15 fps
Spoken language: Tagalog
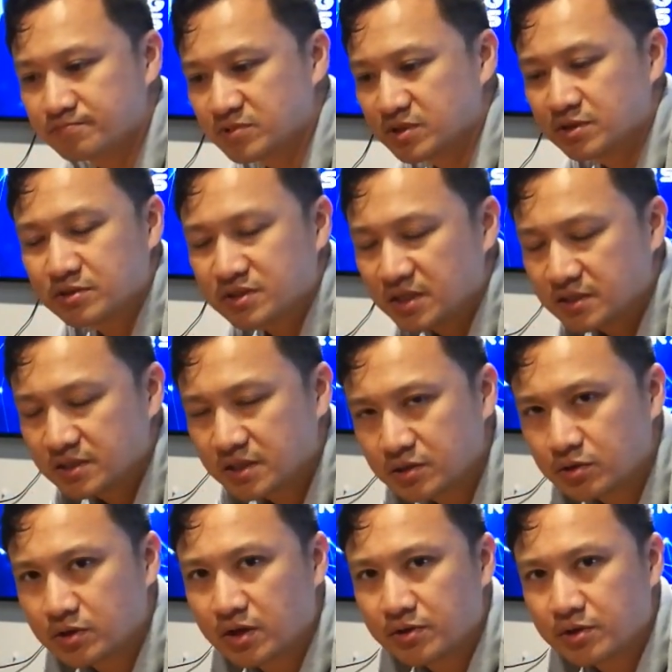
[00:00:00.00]
you send in
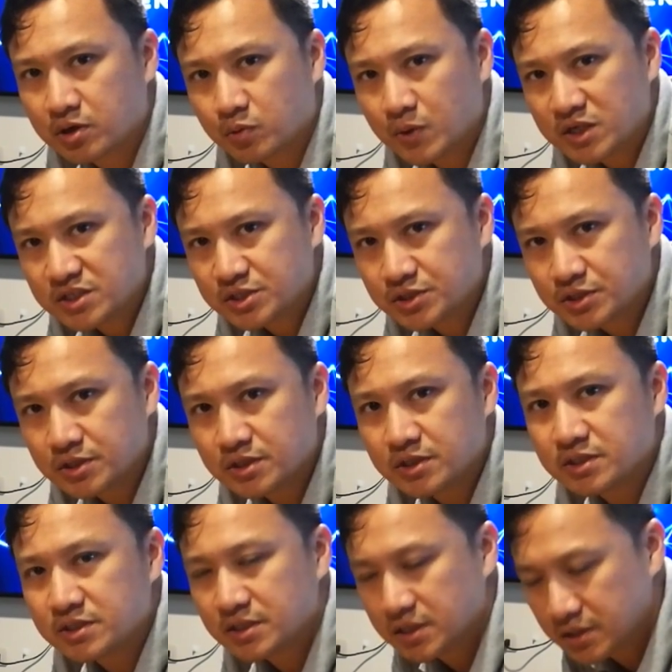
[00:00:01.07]
your other
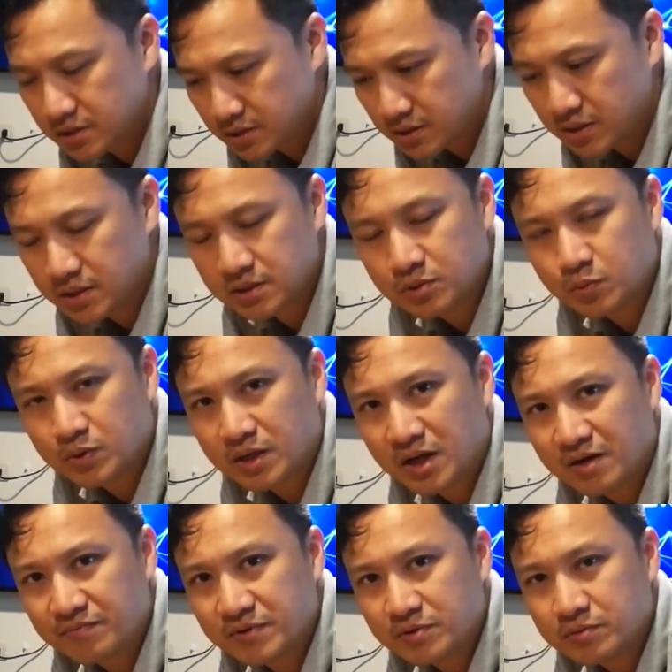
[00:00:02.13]
questions and, and what
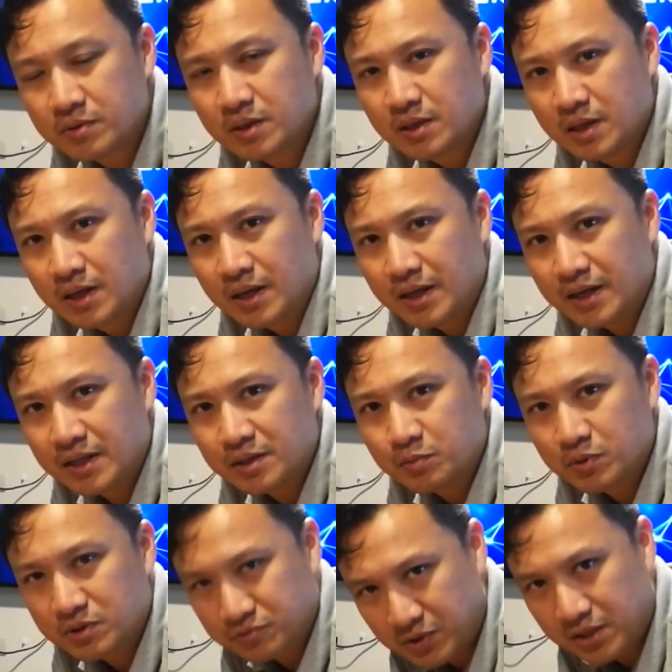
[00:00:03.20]
have you, and
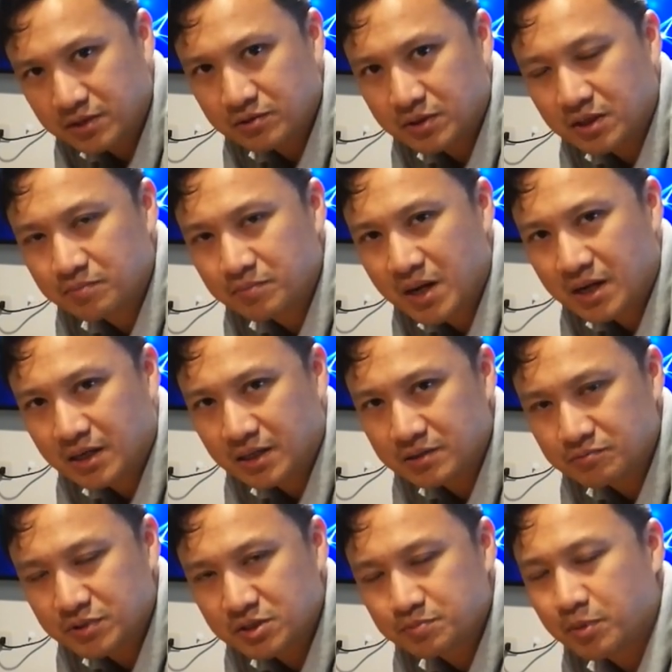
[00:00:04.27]
we'll try to get back
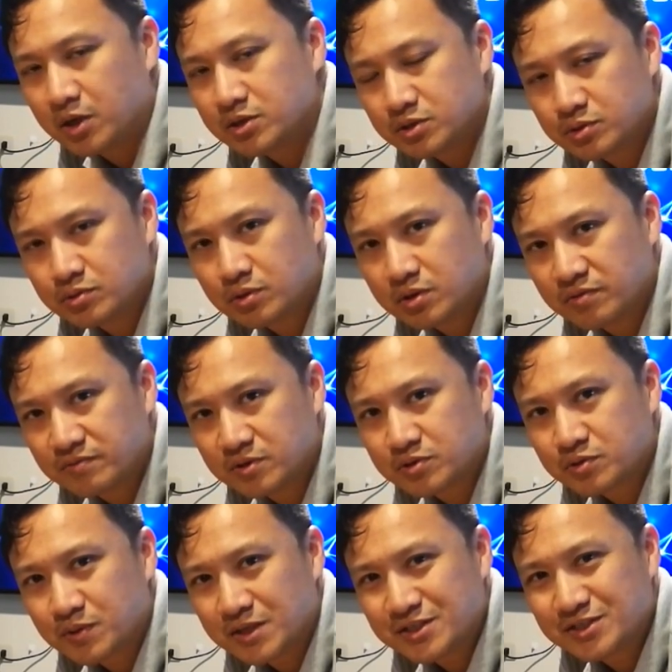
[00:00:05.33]
and respond to all of
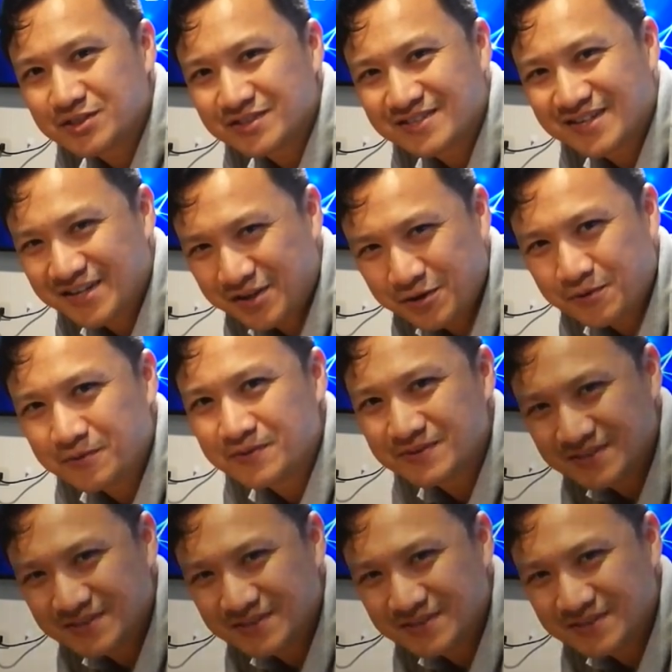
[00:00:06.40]
those questions. Thank you.